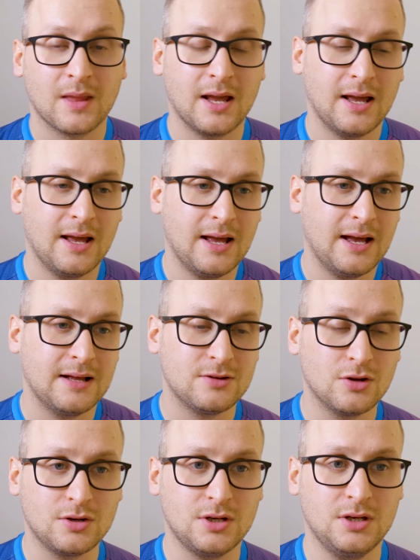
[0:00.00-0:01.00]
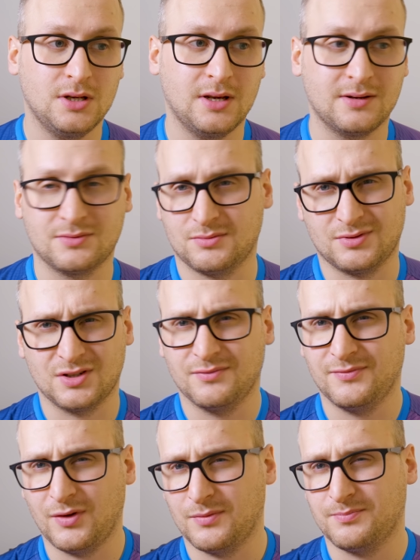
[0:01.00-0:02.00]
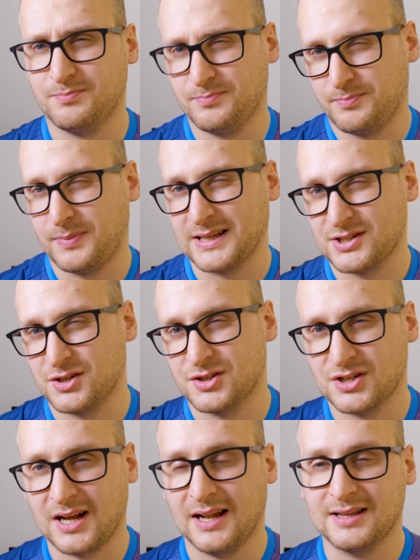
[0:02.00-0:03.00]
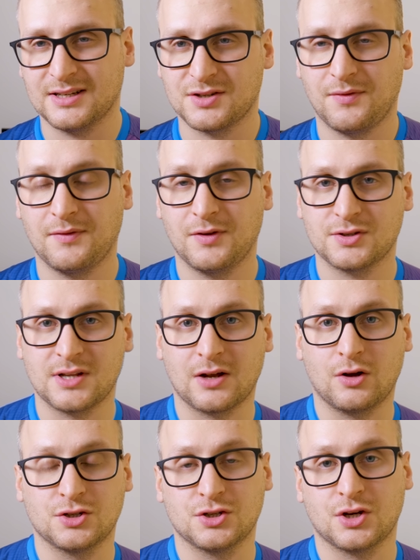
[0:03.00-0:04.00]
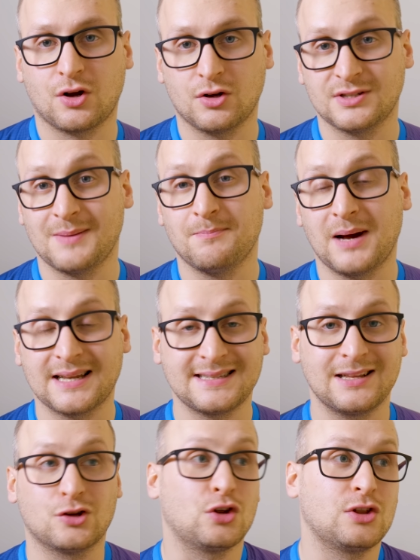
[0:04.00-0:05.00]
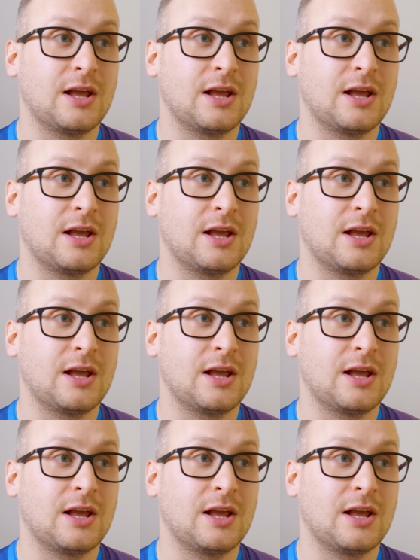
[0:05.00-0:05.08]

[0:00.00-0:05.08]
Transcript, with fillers: E, no i e, patrząc, że kalendarzowa wiosna kończy się końcem marca, no to